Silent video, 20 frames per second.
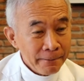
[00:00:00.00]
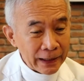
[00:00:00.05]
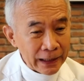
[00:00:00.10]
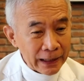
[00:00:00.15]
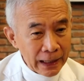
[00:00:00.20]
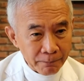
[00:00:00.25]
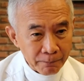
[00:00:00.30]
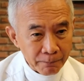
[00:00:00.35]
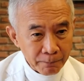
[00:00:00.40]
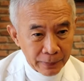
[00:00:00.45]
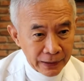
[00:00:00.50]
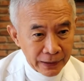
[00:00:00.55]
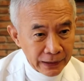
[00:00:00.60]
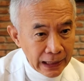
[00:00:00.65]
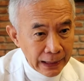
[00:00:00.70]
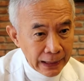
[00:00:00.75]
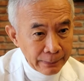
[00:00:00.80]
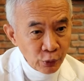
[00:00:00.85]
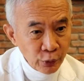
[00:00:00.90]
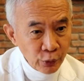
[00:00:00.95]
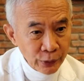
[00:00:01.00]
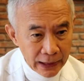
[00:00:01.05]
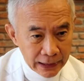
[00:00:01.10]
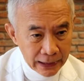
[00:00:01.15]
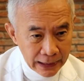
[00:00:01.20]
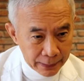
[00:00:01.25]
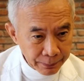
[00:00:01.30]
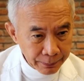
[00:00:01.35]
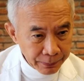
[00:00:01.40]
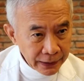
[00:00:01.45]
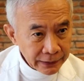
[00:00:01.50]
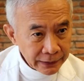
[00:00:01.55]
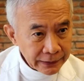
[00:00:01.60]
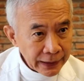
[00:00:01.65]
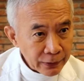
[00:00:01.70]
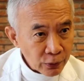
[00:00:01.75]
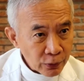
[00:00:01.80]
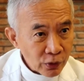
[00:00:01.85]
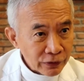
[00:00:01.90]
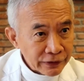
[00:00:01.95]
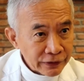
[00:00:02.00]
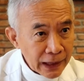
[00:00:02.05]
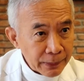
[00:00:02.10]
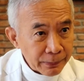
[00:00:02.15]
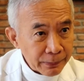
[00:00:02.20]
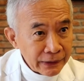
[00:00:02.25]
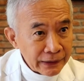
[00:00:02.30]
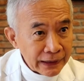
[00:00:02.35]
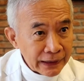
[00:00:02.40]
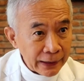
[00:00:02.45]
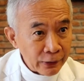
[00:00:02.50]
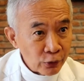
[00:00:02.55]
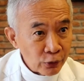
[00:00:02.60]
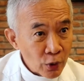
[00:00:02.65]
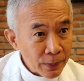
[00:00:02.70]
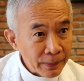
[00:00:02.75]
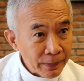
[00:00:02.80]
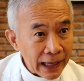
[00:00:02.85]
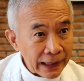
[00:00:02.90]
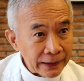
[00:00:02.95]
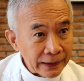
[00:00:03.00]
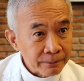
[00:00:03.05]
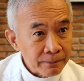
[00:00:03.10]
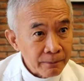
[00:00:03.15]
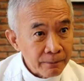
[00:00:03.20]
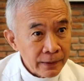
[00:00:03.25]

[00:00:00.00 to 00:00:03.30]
นะครับเป็นการบูรณาการเพื่อใช้โครงสร้างพื้นฐานร่วมกัน